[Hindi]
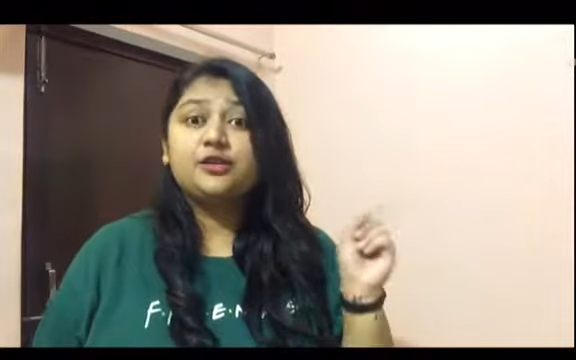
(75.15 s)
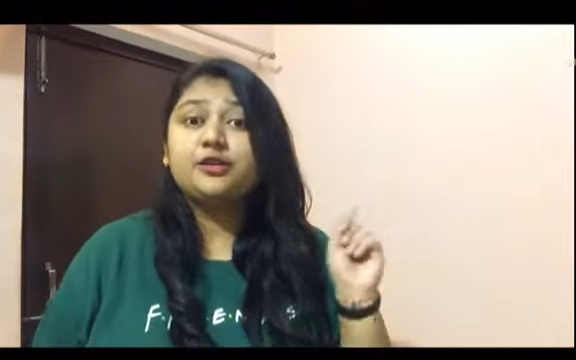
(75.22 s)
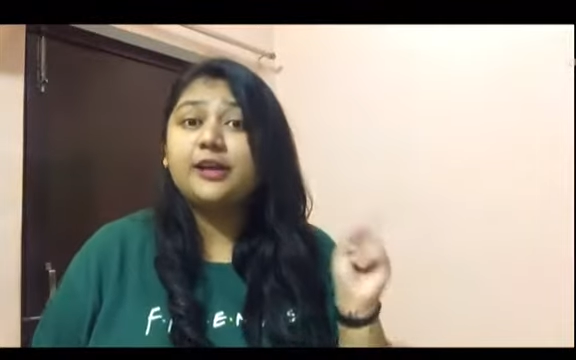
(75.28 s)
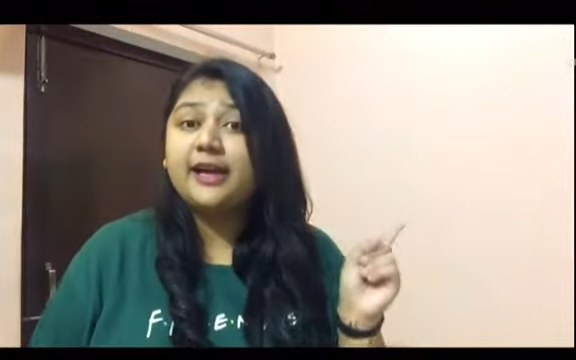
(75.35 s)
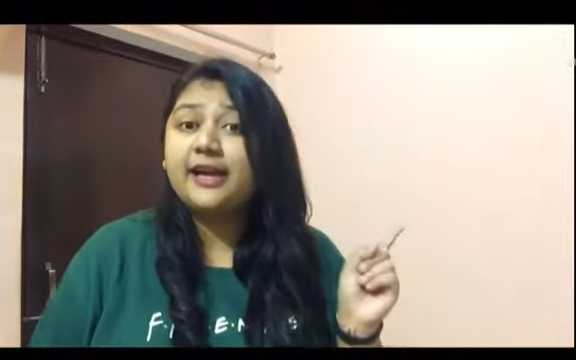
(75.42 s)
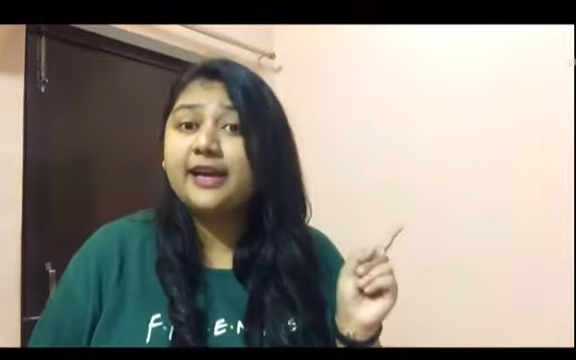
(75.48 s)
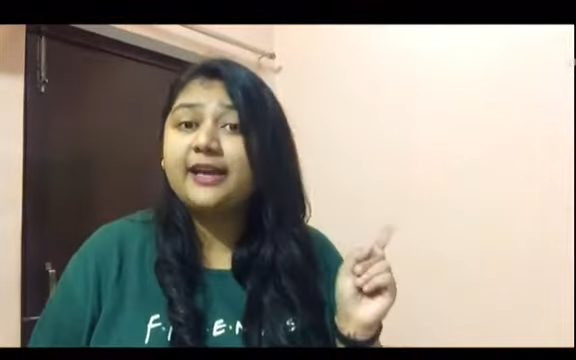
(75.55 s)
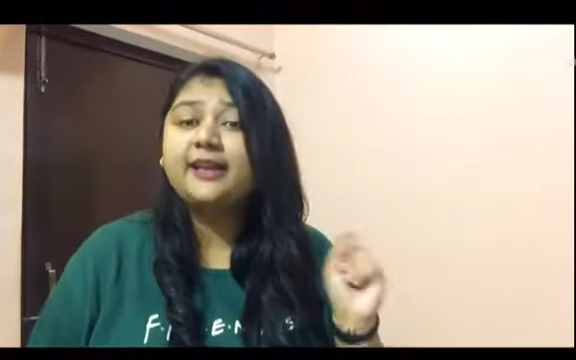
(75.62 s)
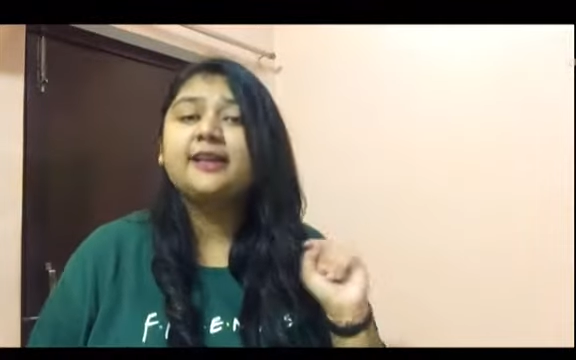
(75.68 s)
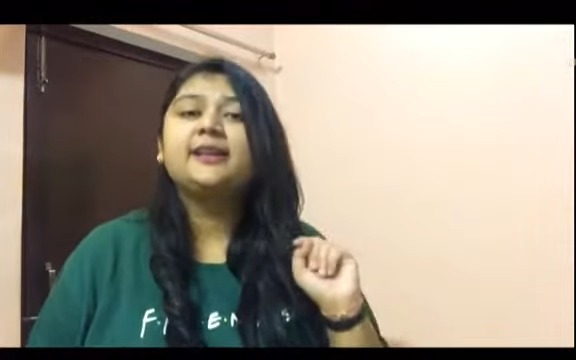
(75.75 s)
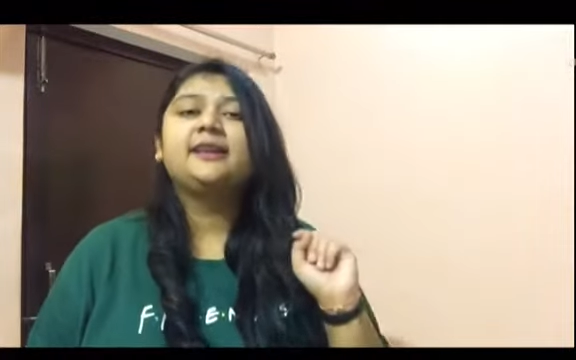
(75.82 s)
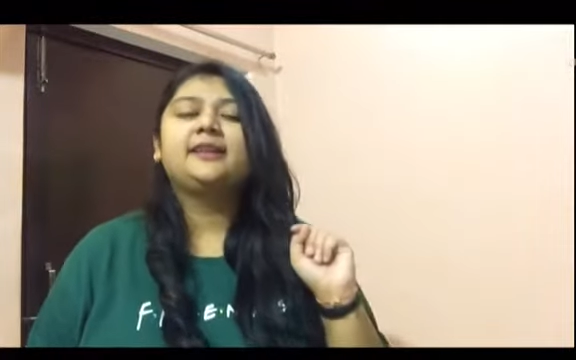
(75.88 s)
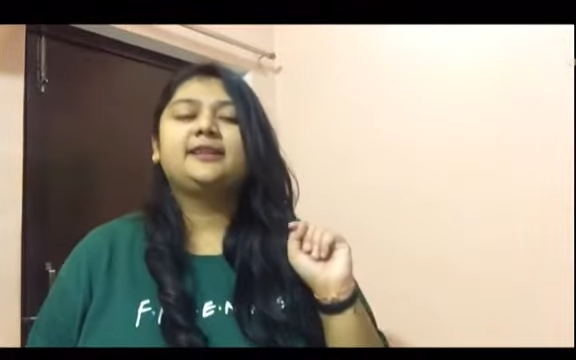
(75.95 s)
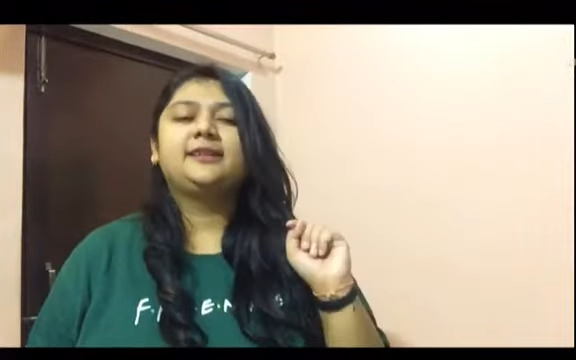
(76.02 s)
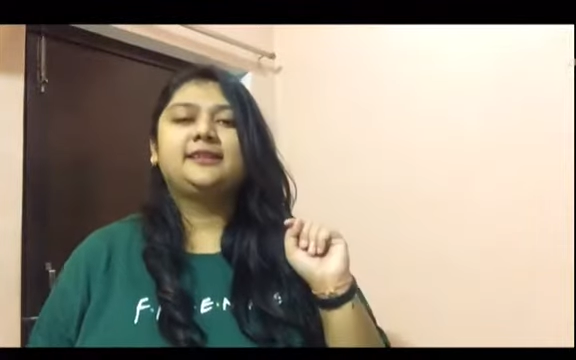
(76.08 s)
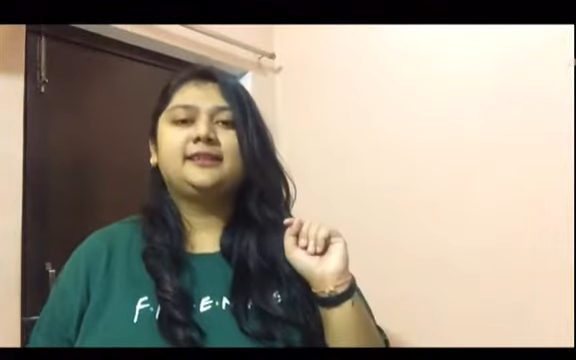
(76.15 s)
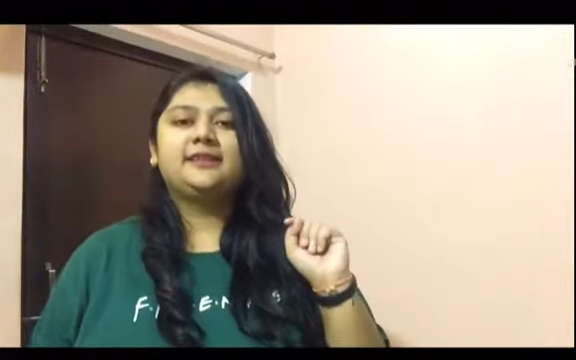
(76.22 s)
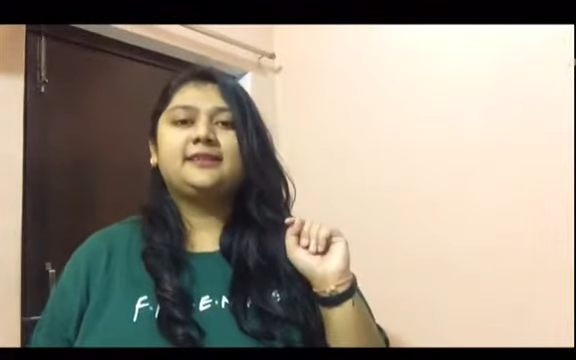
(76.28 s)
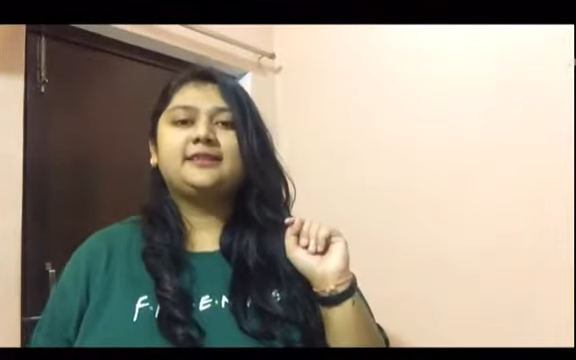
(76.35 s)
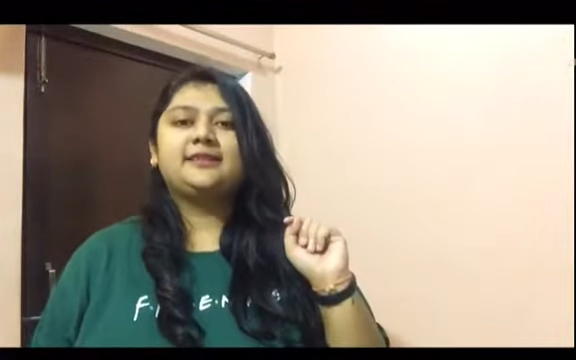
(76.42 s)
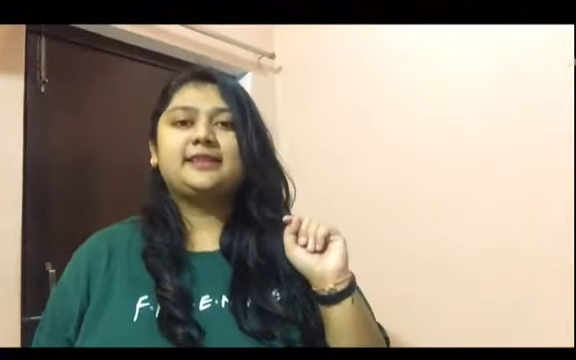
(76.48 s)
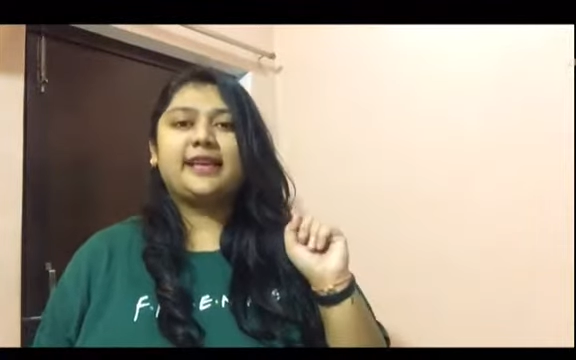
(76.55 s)
जो है
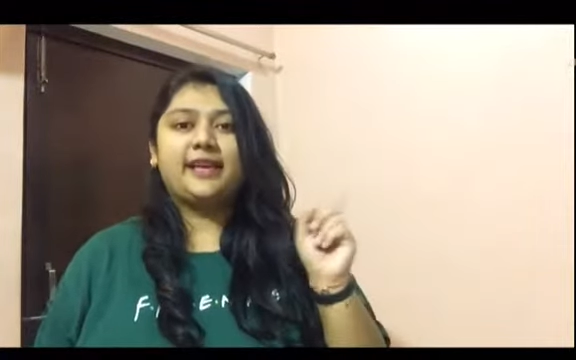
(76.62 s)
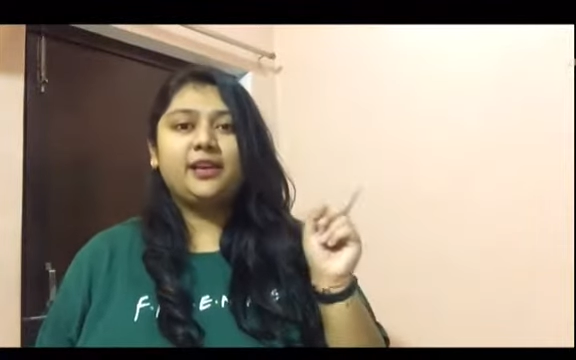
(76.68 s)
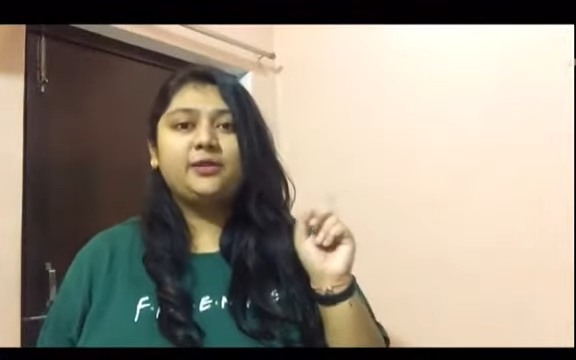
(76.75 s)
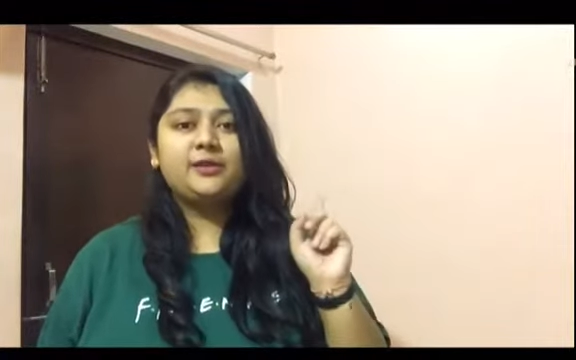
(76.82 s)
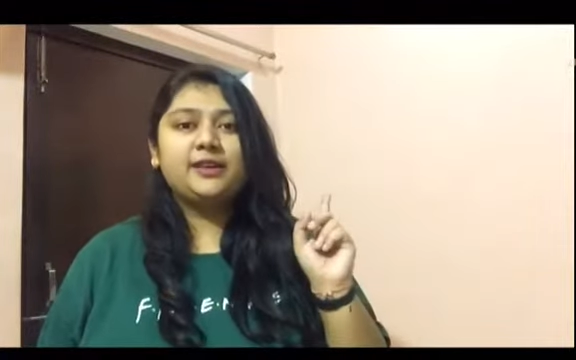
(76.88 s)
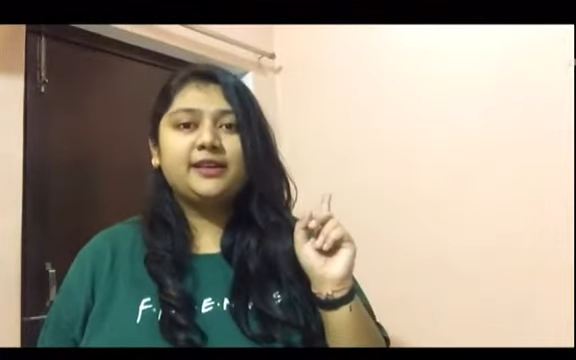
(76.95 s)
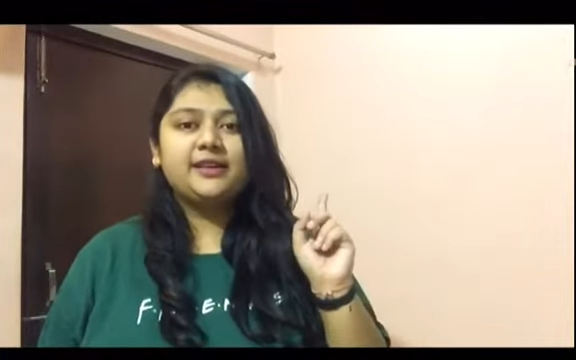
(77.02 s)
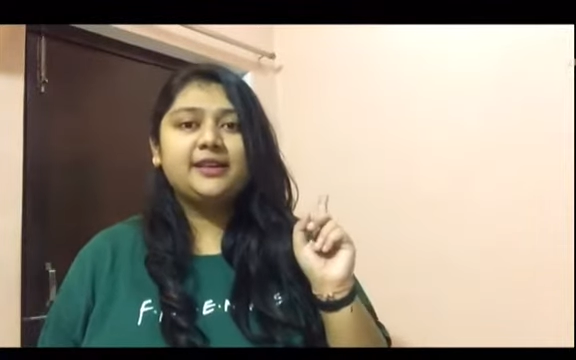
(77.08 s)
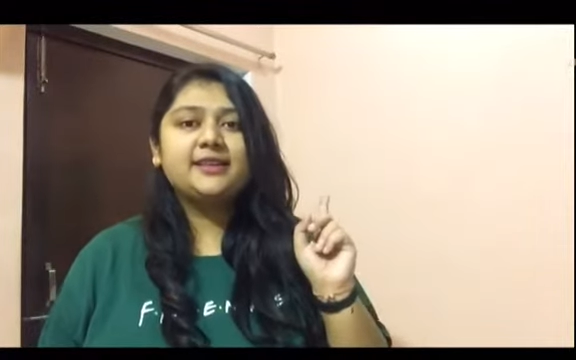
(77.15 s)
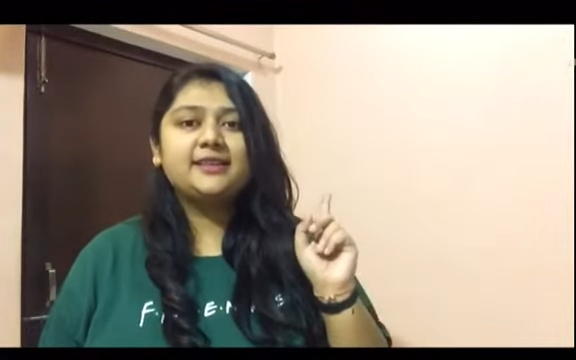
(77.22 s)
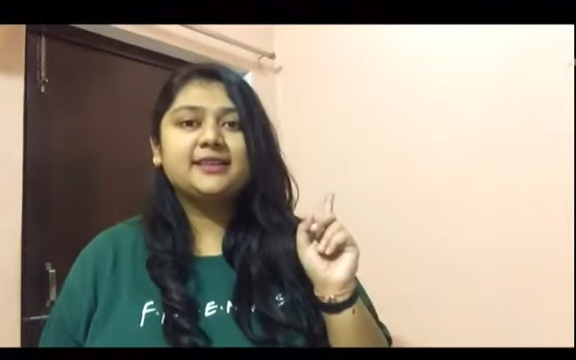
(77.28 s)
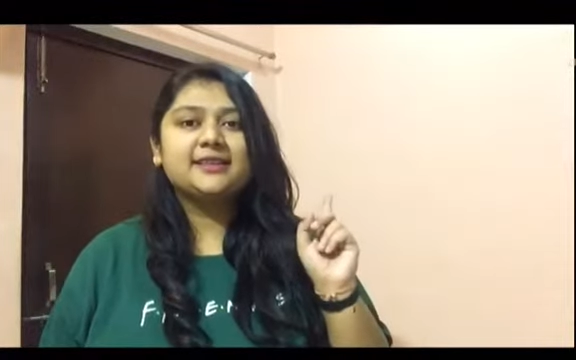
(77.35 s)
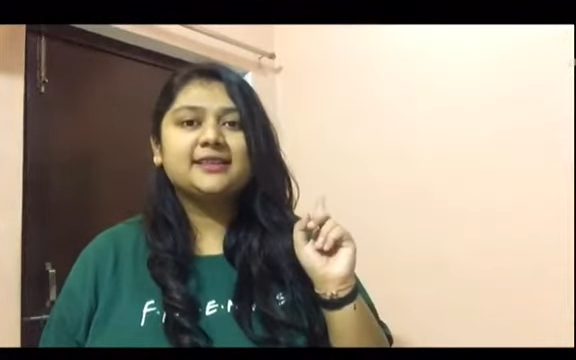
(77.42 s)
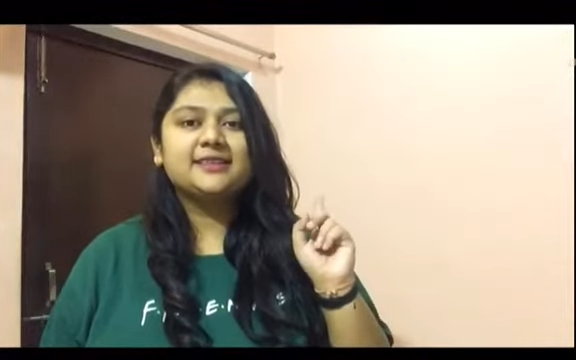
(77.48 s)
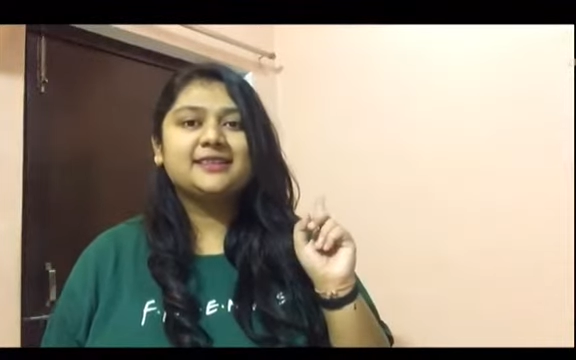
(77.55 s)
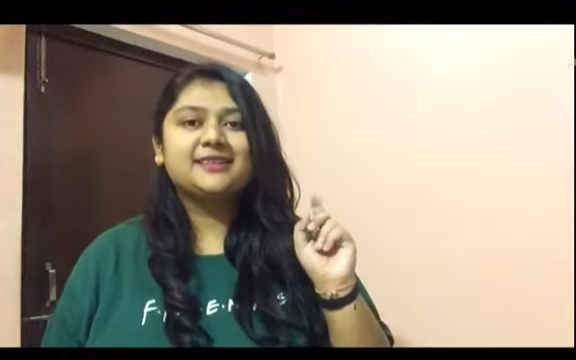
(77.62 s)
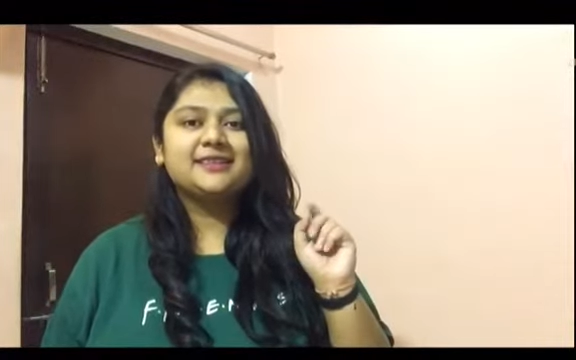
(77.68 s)
सेकेंड वर्ड इज